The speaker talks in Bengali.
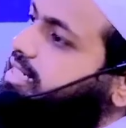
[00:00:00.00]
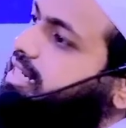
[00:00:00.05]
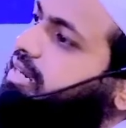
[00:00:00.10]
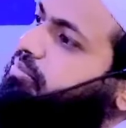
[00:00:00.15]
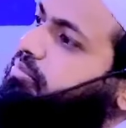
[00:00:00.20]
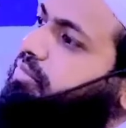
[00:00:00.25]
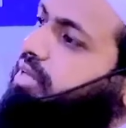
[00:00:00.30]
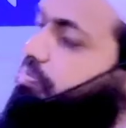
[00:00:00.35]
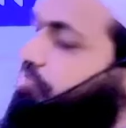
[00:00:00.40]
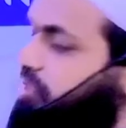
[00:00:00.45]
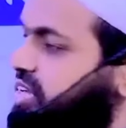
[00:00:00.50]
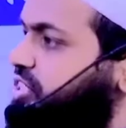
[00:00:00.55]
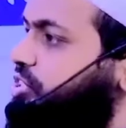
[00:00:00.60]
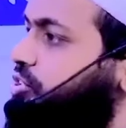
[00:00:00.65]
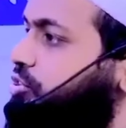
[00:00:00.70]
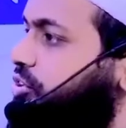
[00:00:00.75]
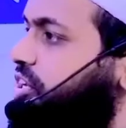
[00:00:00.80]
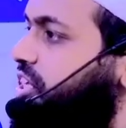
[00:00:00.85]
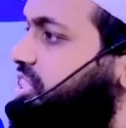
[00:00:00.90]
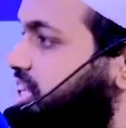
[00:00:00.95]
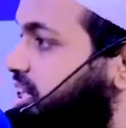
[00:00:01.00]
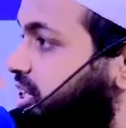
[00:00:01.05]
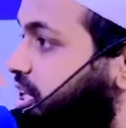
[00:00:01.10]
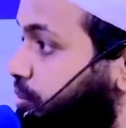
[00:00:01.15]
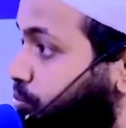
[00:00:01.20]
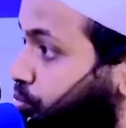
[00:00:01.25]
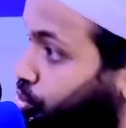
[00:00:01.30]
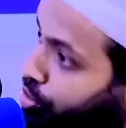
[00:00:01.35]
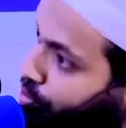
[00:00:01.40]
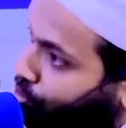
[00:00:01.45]
সামনে পেশ করে
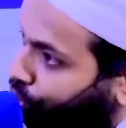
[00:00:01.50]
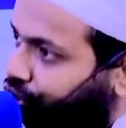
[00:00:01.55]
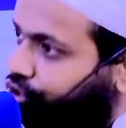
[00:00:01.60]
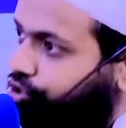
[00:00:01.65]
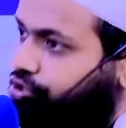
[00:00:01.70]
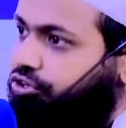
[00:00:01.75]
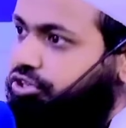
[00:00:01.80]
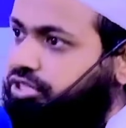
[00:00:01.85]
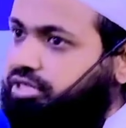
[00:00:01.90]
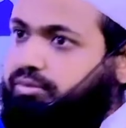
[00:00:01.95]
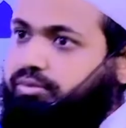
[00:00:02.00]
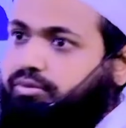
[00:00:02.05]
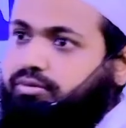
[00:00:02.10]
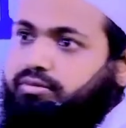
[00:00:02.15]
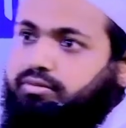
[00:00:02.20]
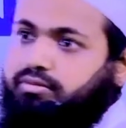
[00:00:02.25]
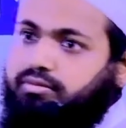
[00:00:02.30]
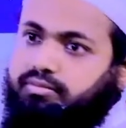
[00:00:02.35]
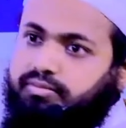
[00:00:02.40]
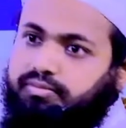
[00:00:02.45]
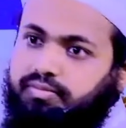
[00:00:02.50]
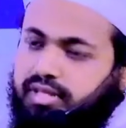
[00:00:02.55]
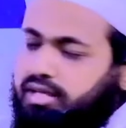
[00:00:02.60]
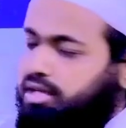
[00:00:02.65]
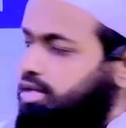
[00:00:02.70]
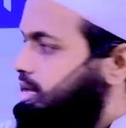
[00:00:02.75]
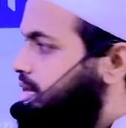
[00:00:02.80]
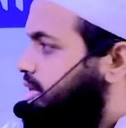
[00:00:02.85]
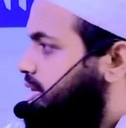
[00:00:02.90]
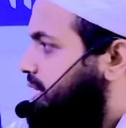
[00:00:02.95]
তাদের মুখ বন্ধ করে দিব
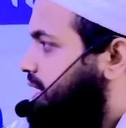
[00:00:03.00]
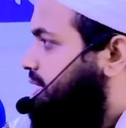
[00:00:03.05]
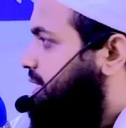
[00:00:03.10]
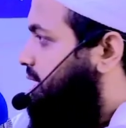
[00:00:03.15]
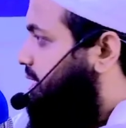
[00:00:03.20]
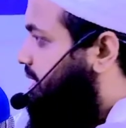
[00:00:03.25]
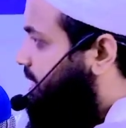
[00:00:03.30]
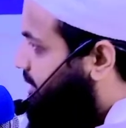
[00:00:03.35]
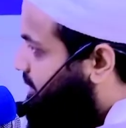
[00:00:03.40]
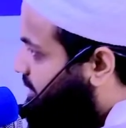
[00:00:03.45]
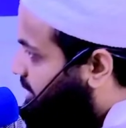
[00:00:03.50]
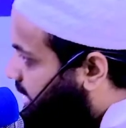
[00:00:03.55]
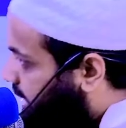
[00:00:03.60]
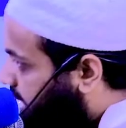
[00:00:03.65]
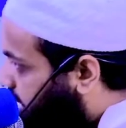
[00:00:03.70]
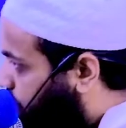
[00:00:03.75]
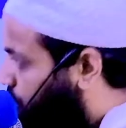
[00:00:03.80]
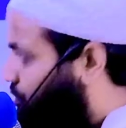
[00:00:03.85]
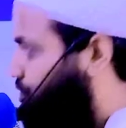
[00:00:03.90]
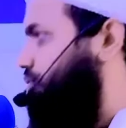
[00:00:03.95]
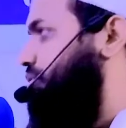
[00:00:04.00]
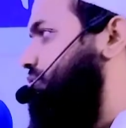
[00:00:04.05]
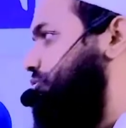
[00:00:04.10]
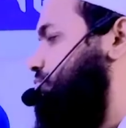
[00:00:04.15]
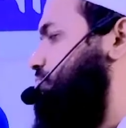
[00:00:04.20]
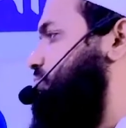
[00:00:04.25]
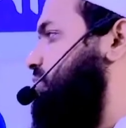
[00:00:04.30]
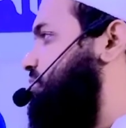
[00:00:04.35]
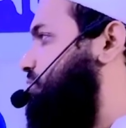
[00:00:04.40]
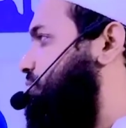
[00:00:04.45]
তারা যেই কোনো
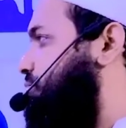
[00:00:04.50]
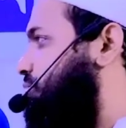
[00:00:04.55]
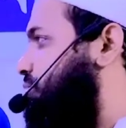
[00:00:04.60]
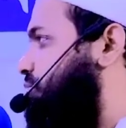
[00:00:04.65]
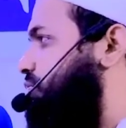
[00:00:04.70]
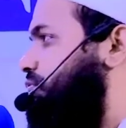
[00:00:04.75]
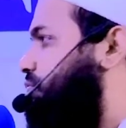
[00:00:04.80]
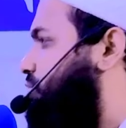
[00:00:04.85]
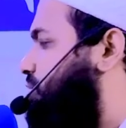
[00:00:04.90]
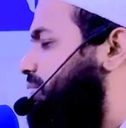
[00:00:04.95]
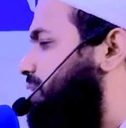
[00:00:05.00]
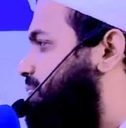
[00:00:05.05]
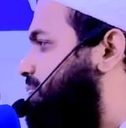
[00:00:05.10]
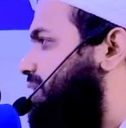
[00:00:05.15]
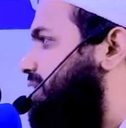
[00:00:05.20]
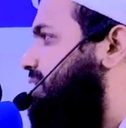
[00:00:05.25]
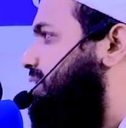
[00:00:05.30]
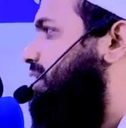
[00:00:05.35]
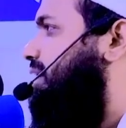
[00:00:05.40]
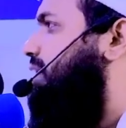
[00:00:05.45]
কিছু পেশ করো কোনো ব্যাপার না